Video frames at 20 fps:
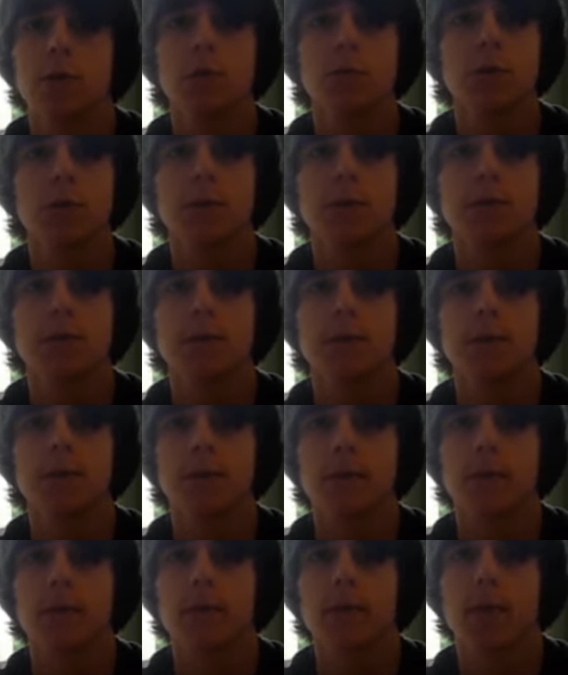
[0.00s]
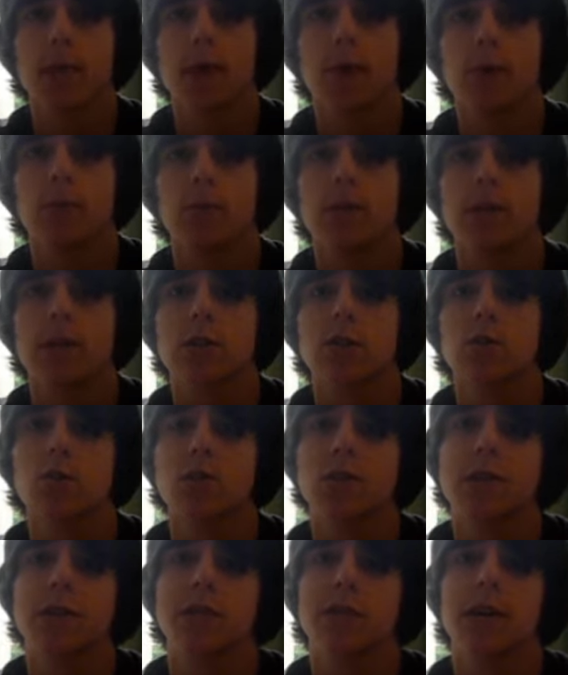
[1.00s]
gut sind. Und dazu
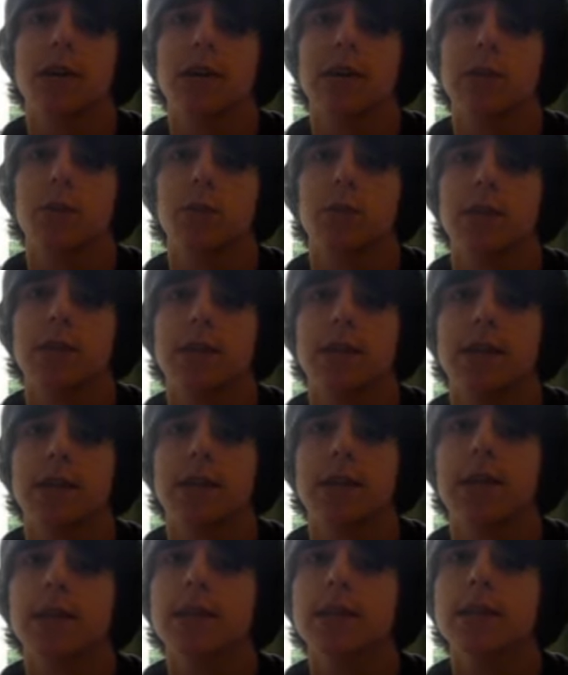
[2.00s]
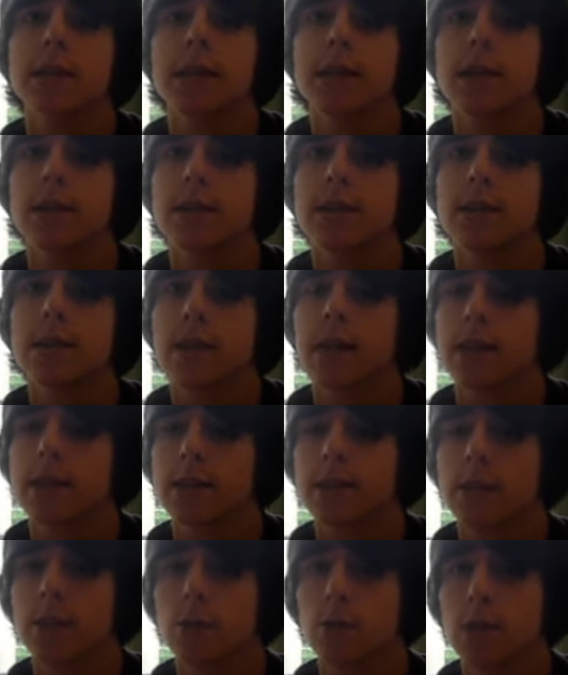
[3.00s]
muss ich sagen, ich bin eher der, der
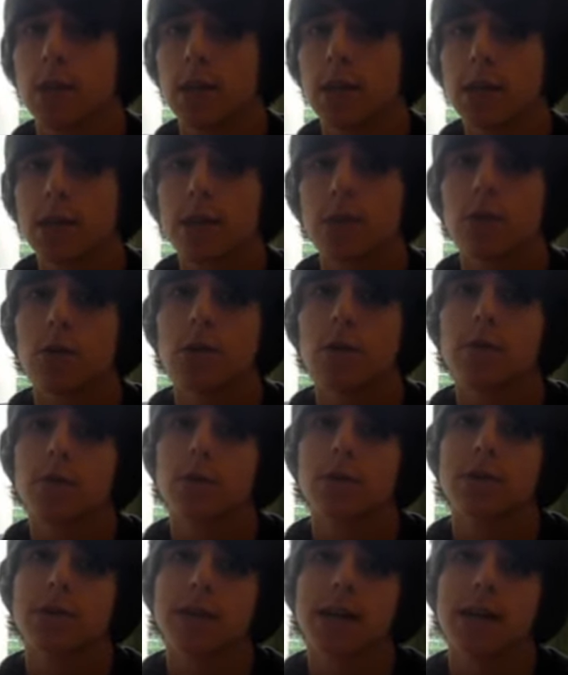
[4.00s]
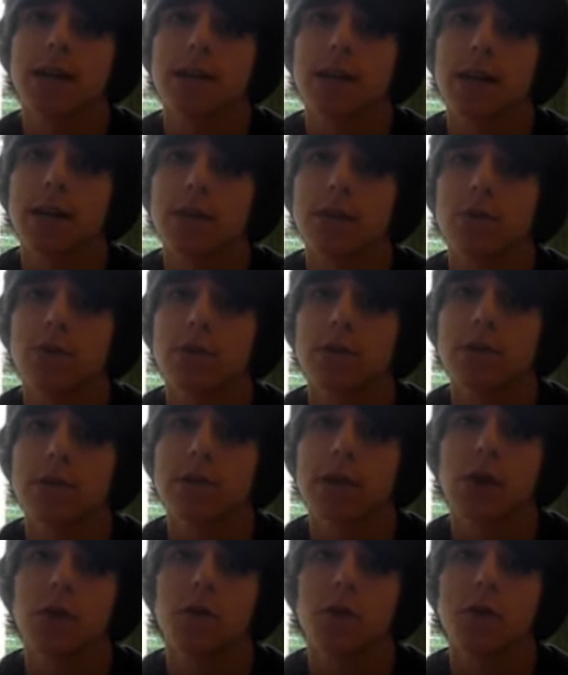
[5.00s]
jetzt durch die Läden läuft und sich alles anguckt.
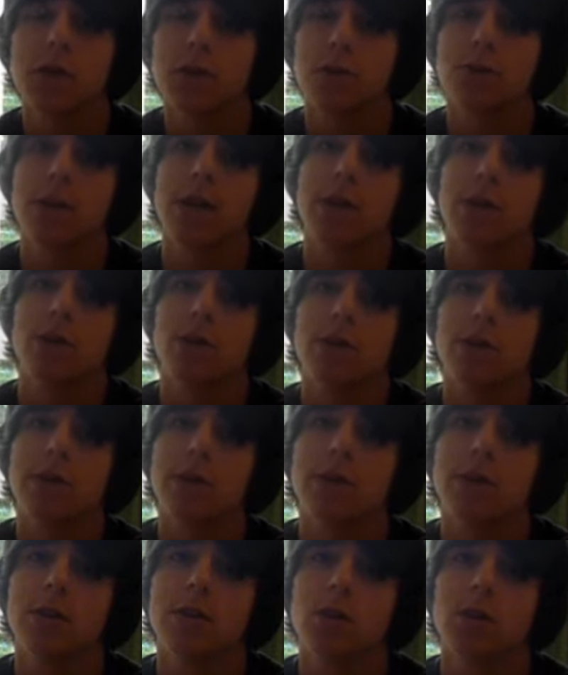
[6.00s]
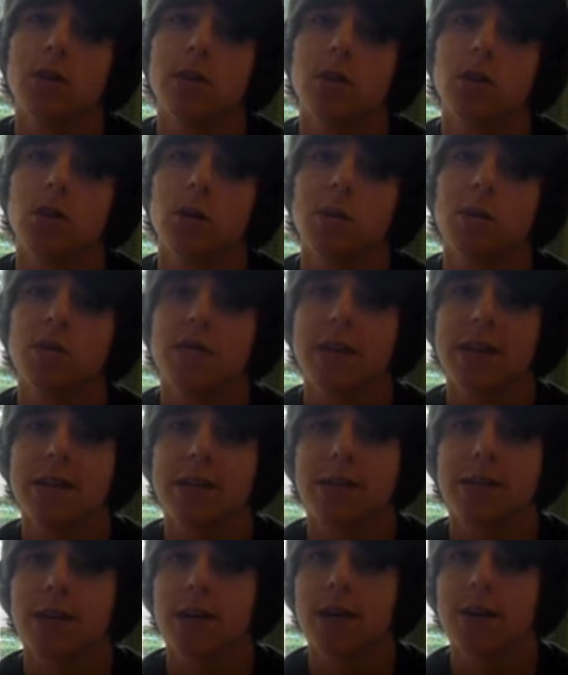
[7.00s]
Ich kaufe nicht so gerne in Online-Shops, weil ich
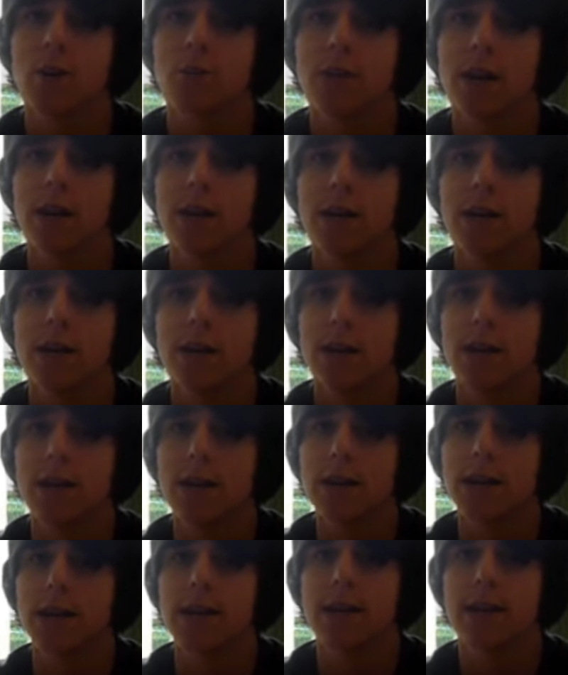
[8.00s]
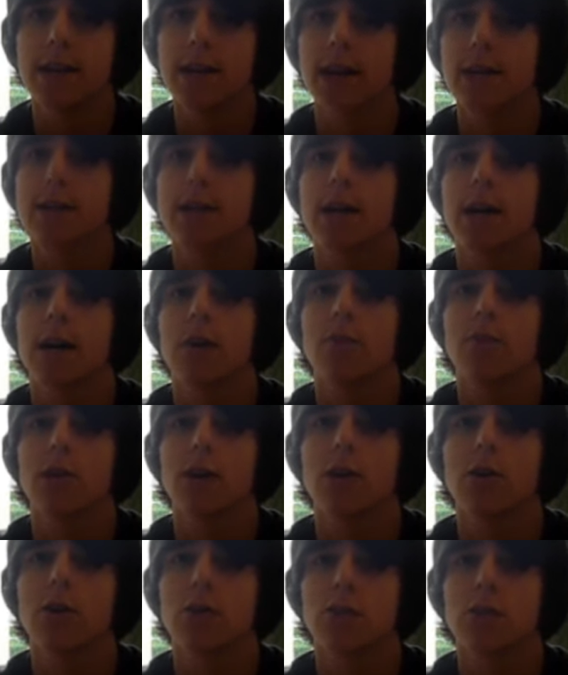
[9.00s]
die Sachen nun mal gerne in der Hand habe und
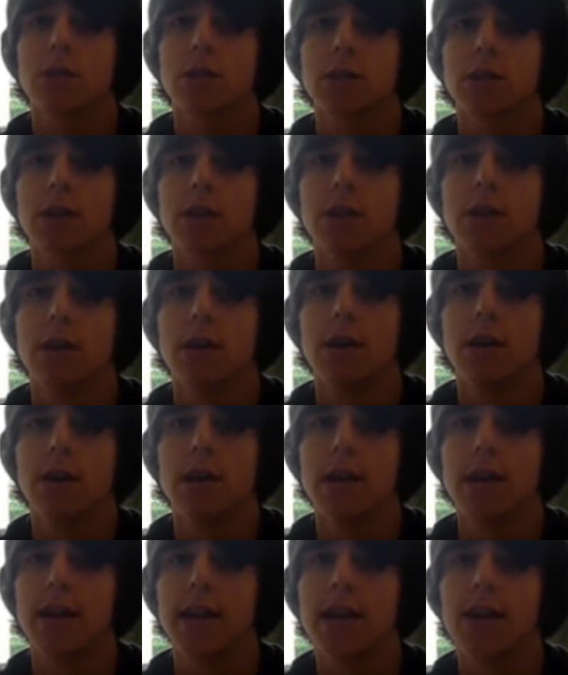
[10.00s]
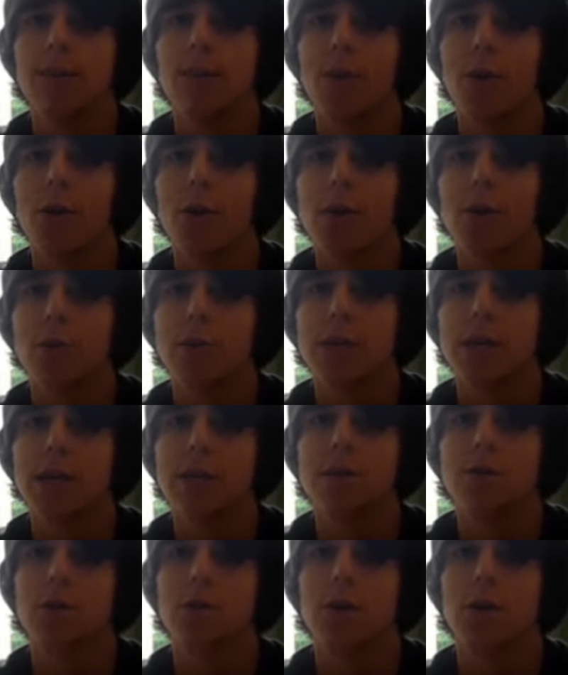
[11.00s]
auch ein bisschen länger brauche, um die
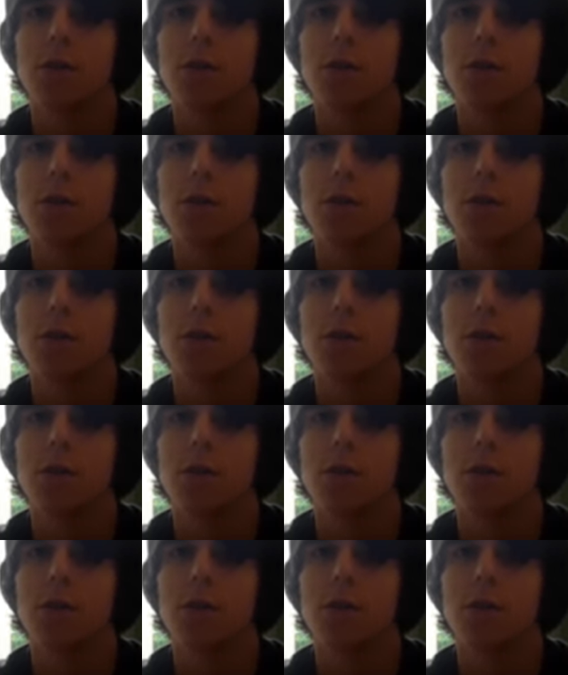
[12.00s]
Sachen zu